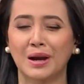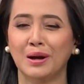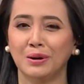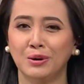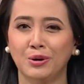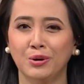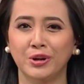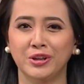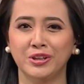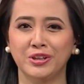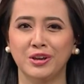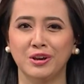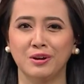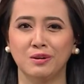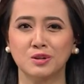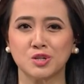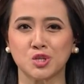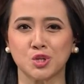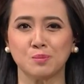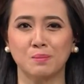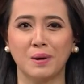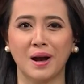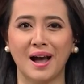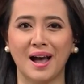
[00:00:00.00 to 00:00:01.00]
Good
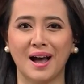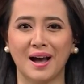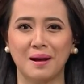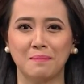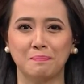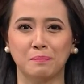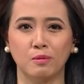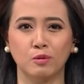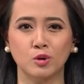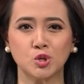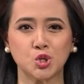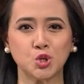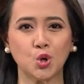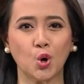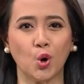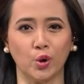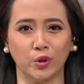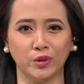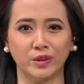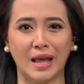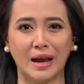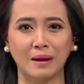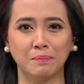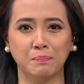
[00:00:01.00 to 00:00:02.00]
news mga kapuso,
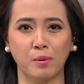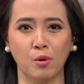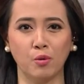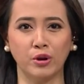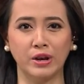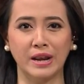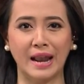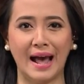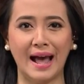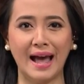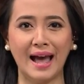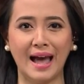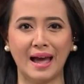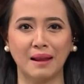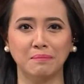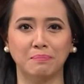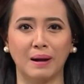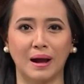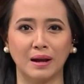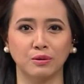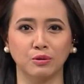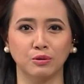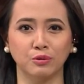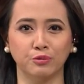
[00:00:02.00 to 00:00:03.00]
nagpuna ang
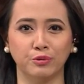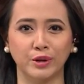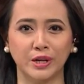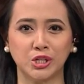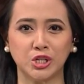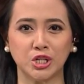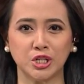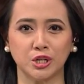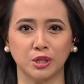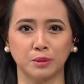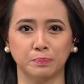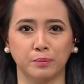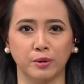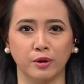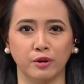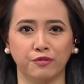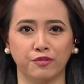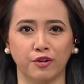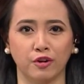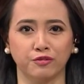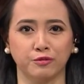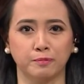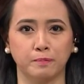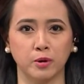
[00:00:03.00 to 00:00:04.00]
bagong Regional
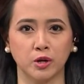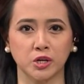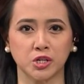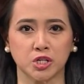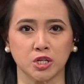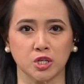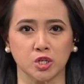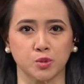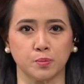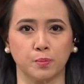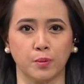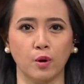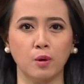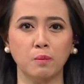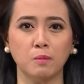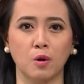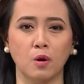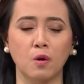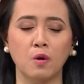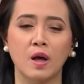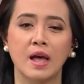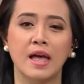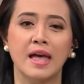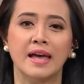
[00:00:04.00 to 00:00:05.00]
Proof of Purchase
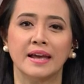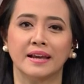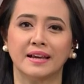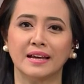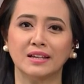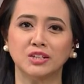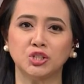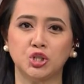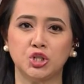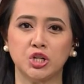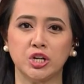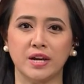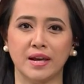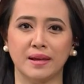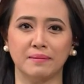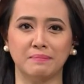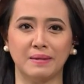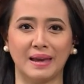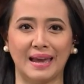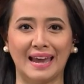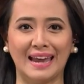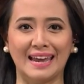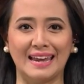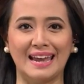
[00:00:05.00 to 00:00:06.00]
promo kang
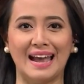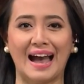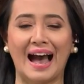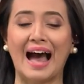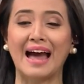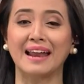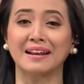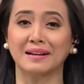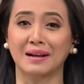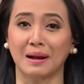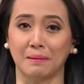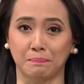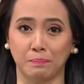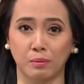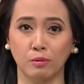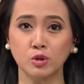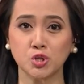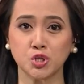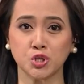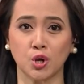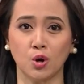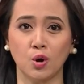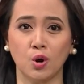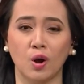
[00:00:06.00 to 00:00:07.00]
GMA. Ang
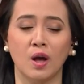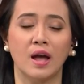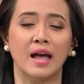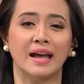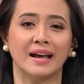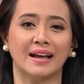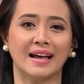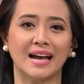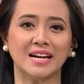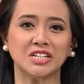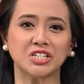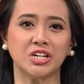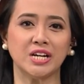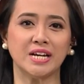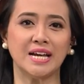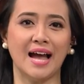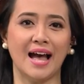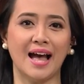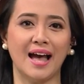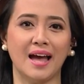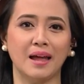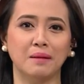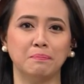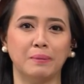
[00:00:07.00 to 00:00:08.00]
kapuso,
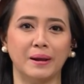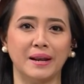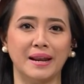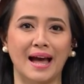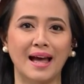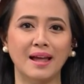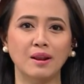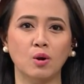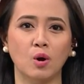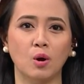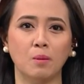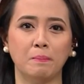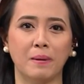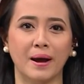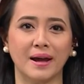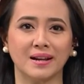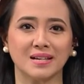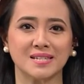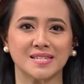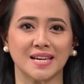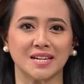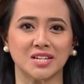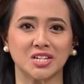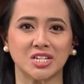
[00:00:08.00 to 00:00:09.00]
kasiyahan panalo para
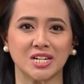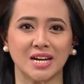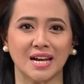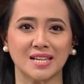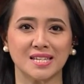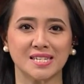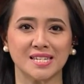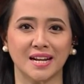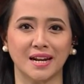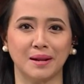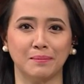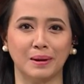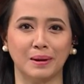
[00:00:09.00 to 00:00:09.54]
sa tsansa na